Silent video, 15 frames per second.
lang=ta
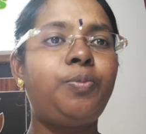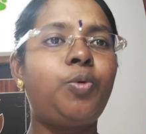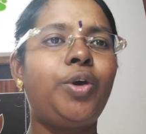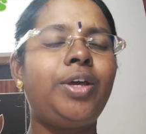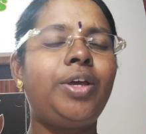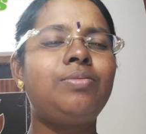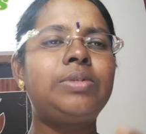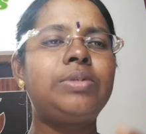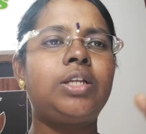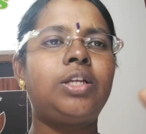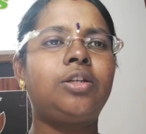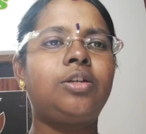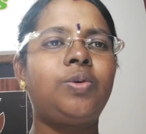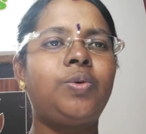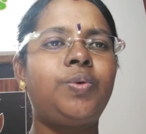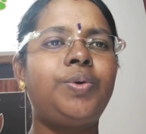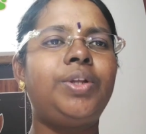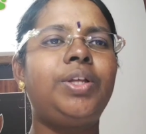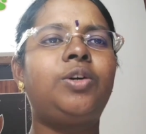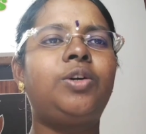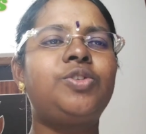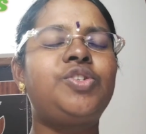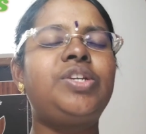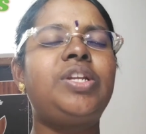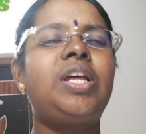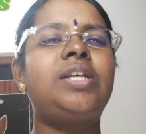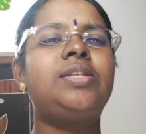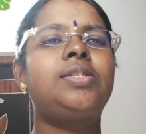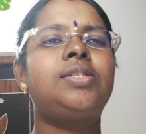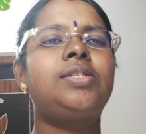போயம்ஸில் இருக்கக்கூடிய கொஷின்
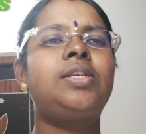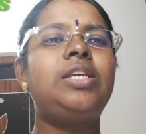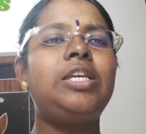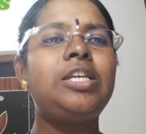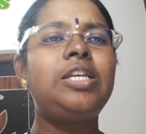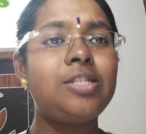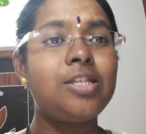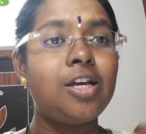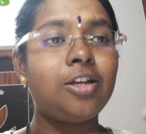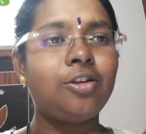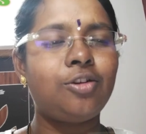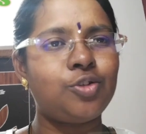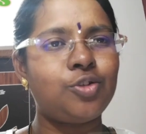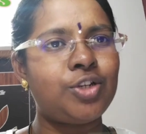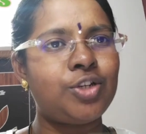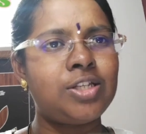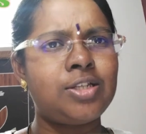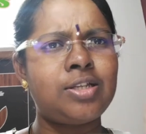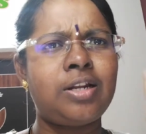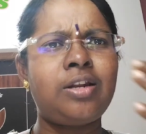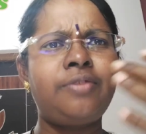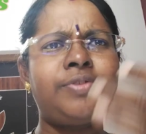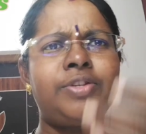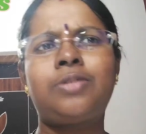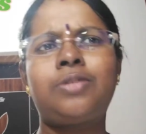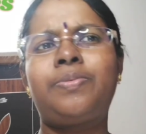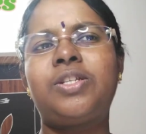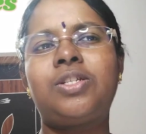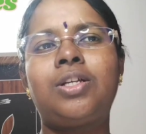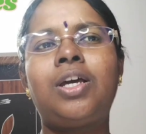ஆன்சர்ஸை ஈஸியாக இருக்கிற கொஷின் ஆன்சர்ஸ் எல்லாம்
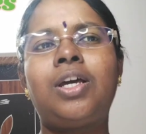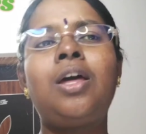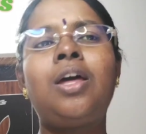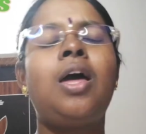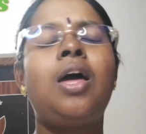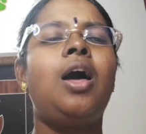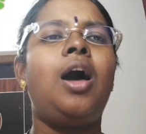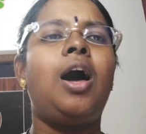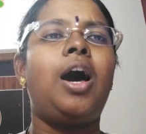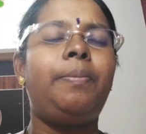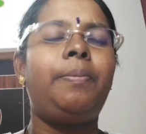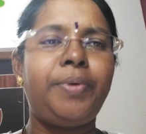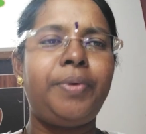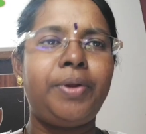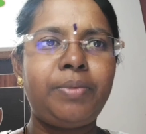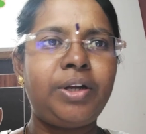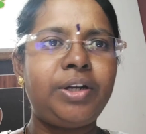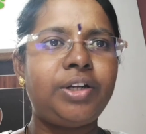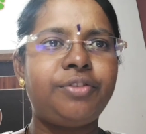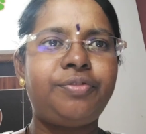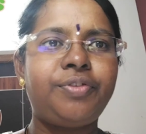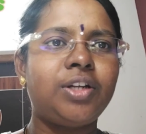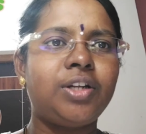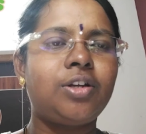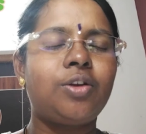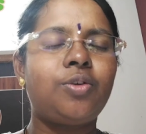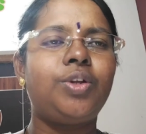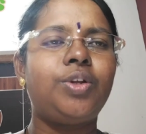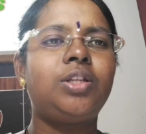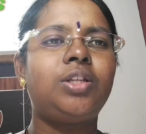ஃபஸ்ட் படிச்சிருங்க அப்புறமா டஃப்பாக
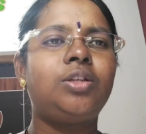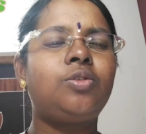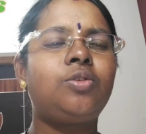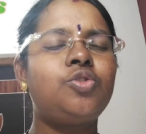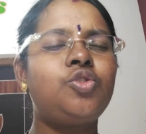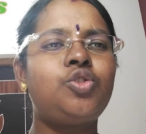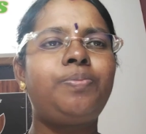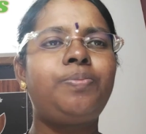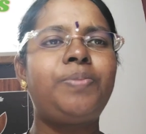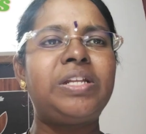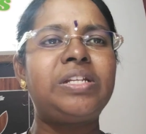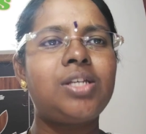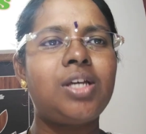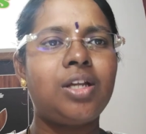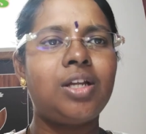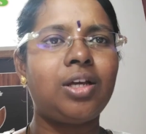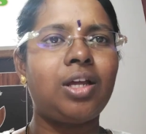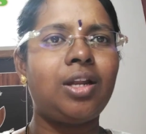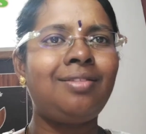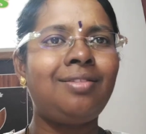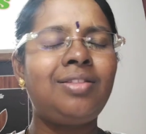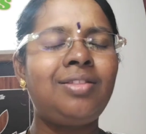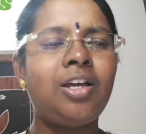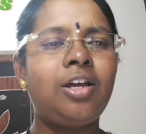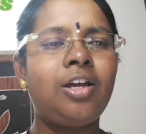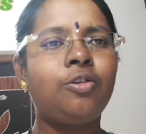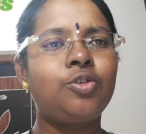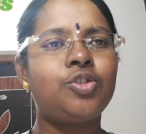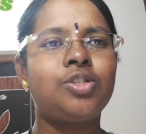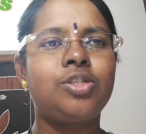இருக்கக்கூடியது கொஞ்சம் பெருசாக இருக்க
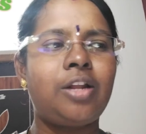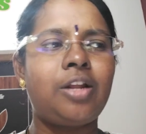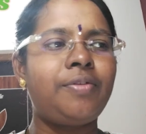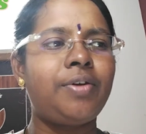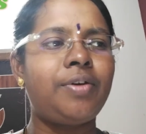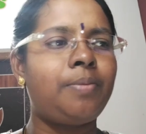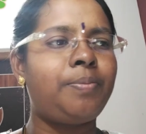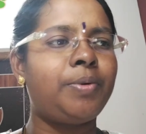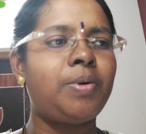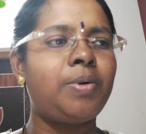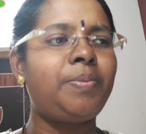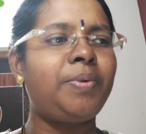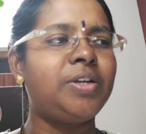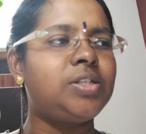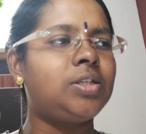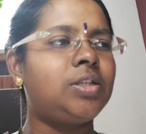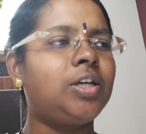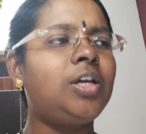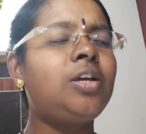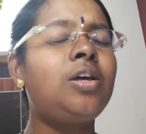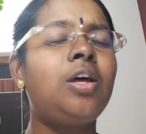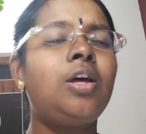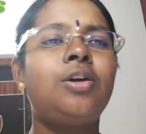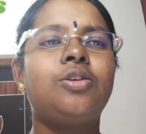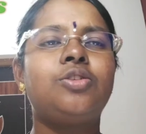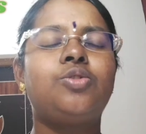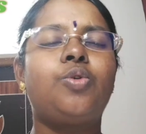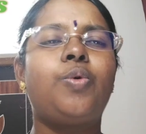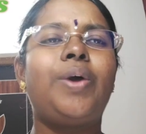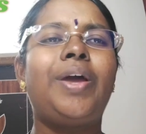லென்த்தியான கொஷின்ஸ் எல்லாம் அப்புறமா படிச்சிருங்க
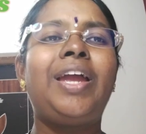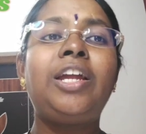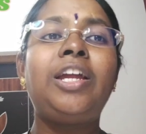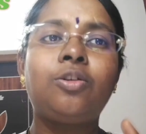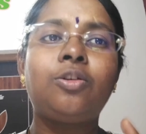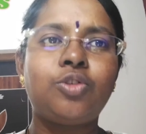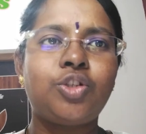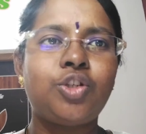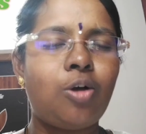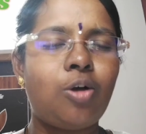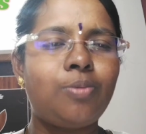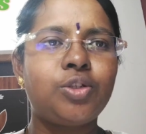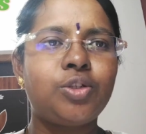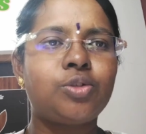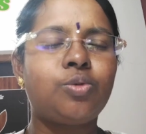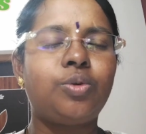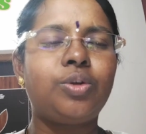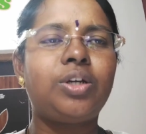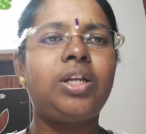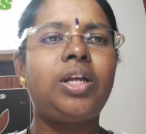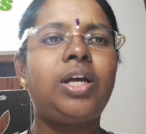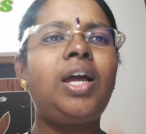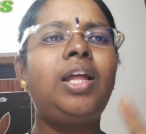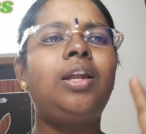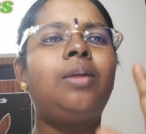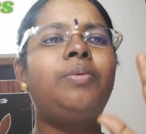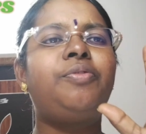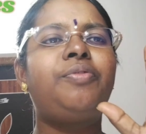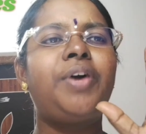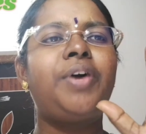ஸோ எயிட் கொஷின் ஆப்ஷன்ஸ் கொடுக்குறாங்க அதை
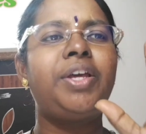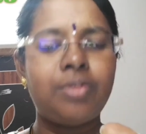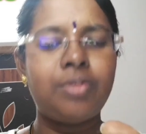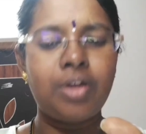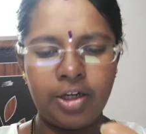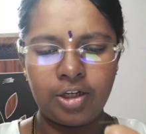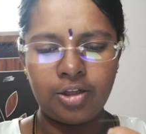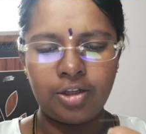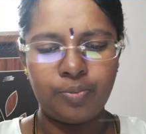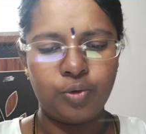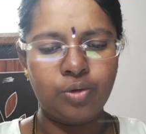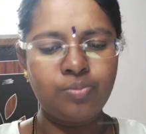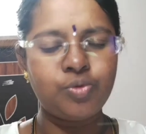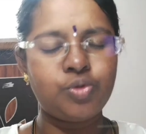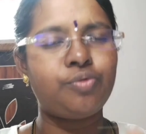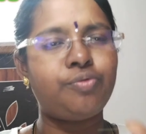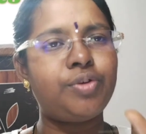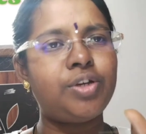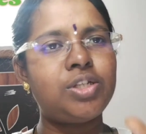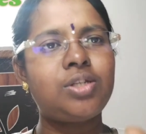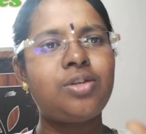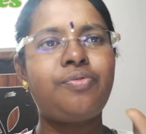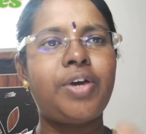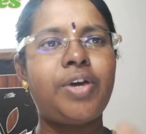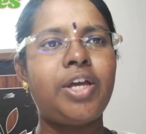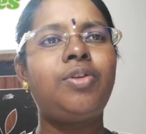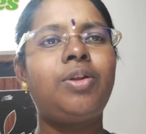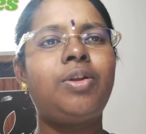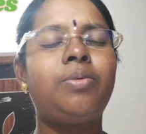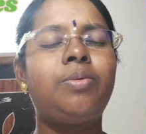நம்ம ஃபைவ் தான் எழுத போகிறோம் ஸோ ஃபஸ்ட்டு
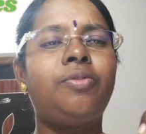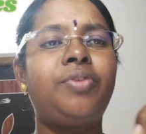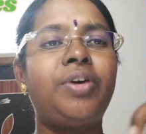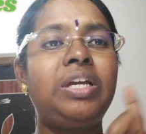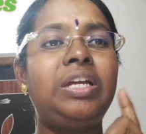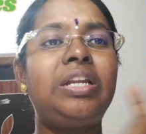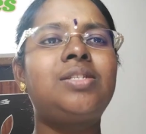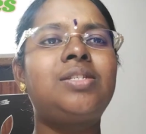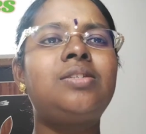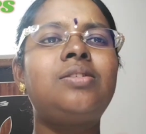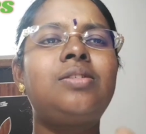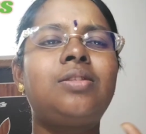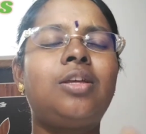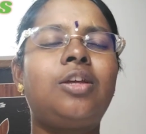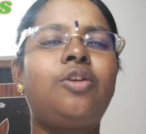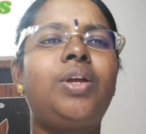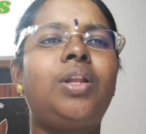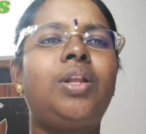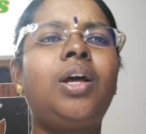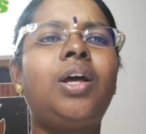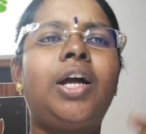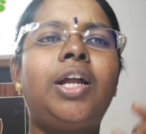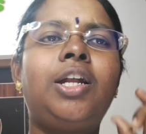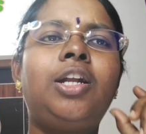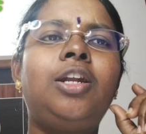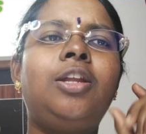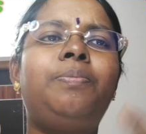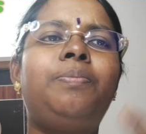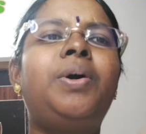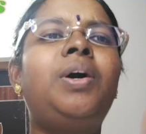ஃபைவ் நம்ம ஃபைவ் லெசன்ஸ் தரவா இல்லைன்னா
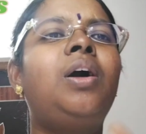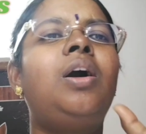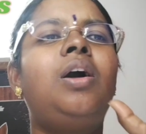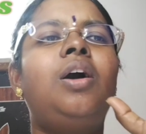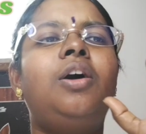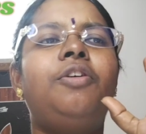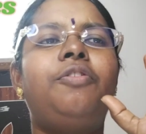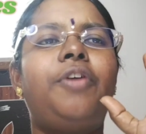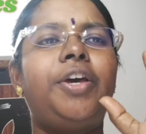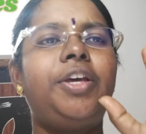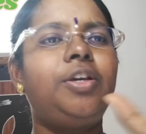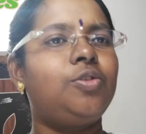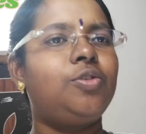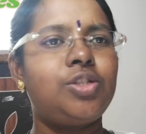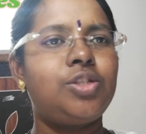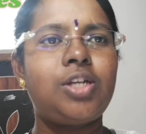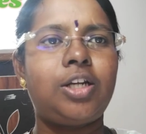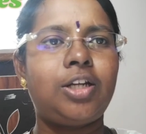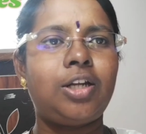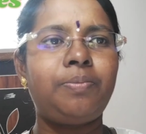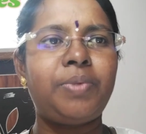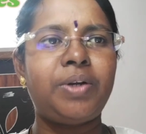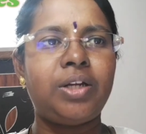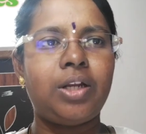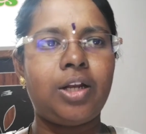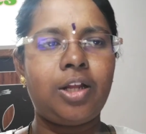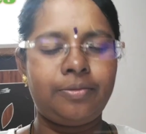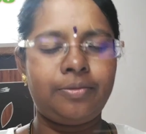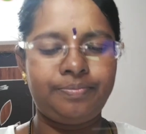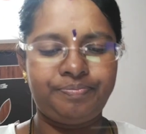கண்டிப்பாக ஃபைவ் கொஷின்ஸ் அட்டன்
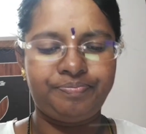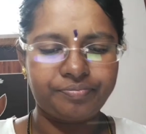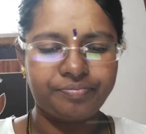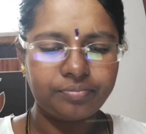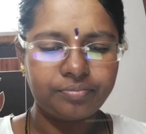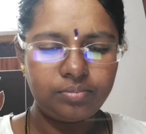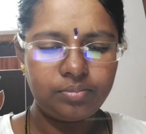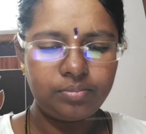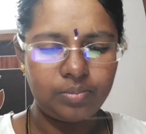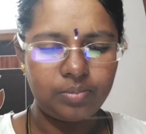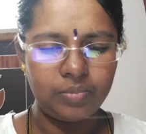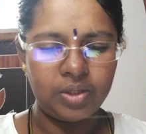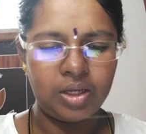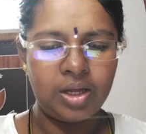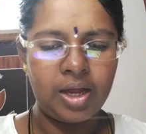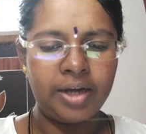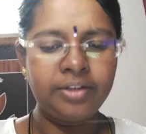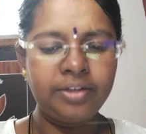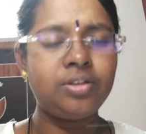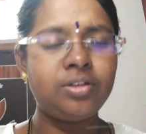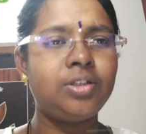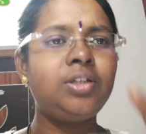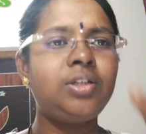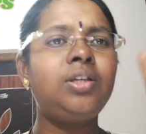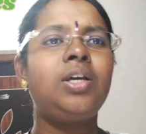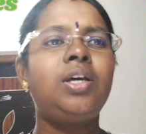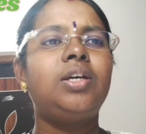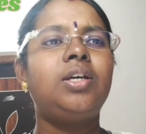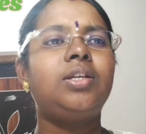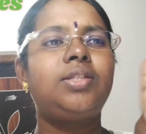பண்ணிடலாம் அடுத்தது
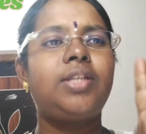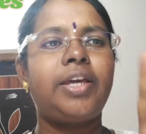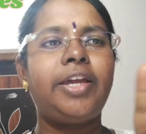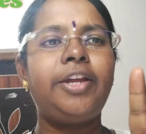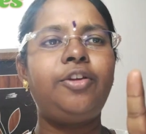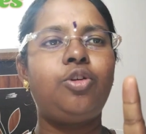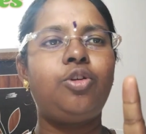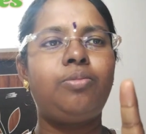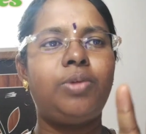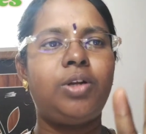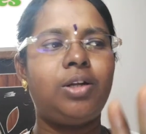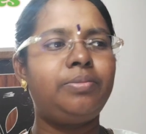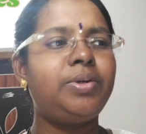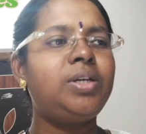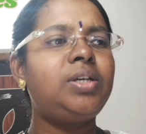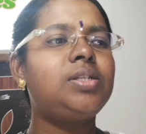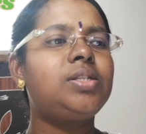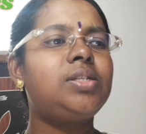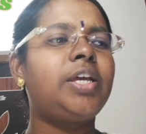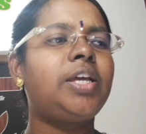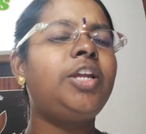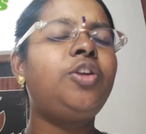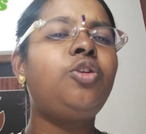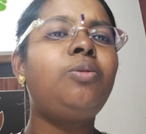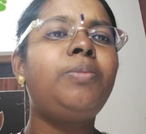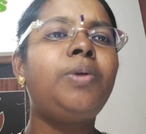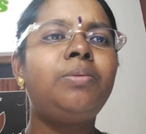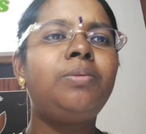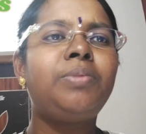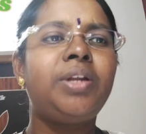செகண்ட் ரோமன் நம்பர் செகண்ட்
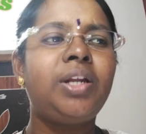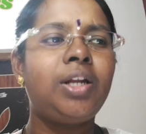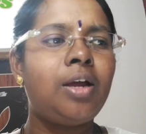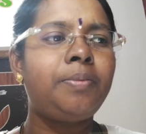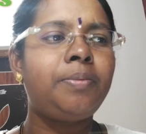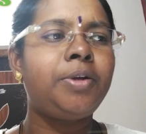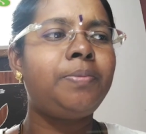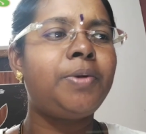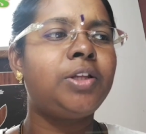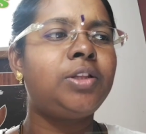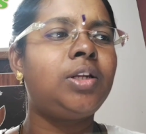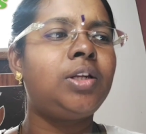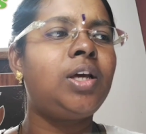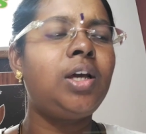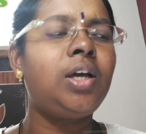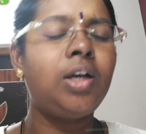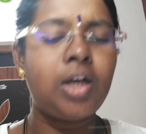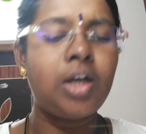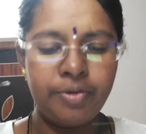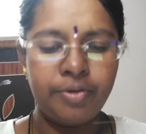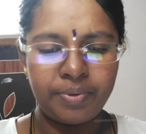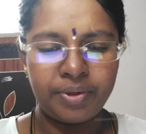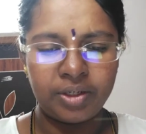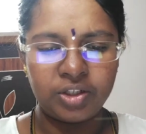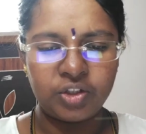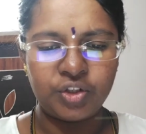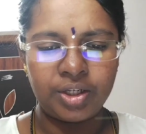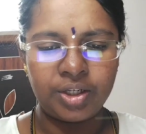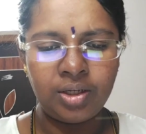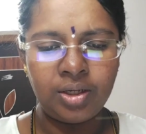ரோமன் நம்பர் என்ன அப்படின்னு பார்த்தோன்னா கவி
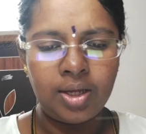பரீட்சை